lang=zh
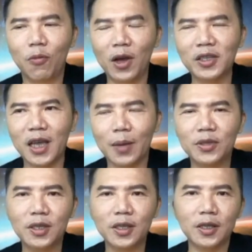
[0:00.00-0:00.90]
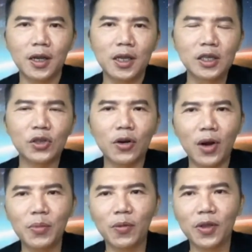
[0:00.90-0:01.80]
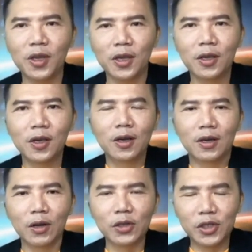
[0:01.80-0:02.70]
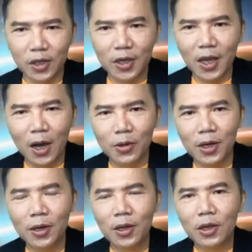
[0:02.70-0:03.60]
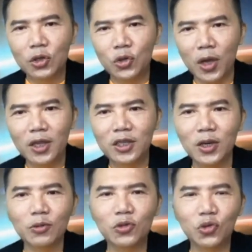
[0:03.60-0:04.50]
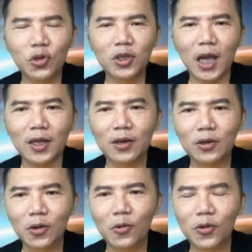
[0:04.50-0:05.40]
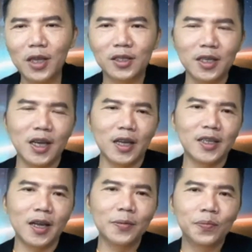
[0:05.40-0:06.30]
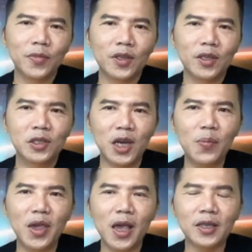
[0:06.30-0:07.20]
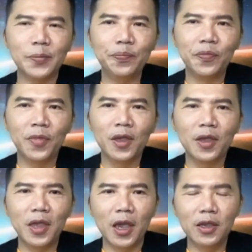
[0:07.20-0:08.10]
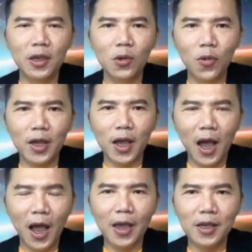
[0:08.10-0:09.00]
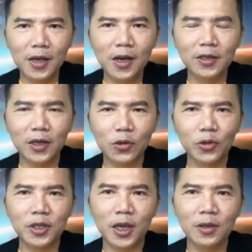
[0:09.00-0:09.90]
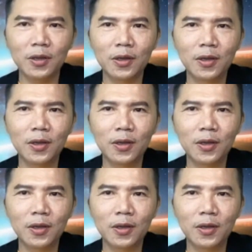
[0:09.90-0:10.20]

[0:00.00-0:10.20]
WhatsApp 这个 Instagram 的问题，然后十一号呢，全球最大的肉类生产商 JBS 也因为骇客的入侵，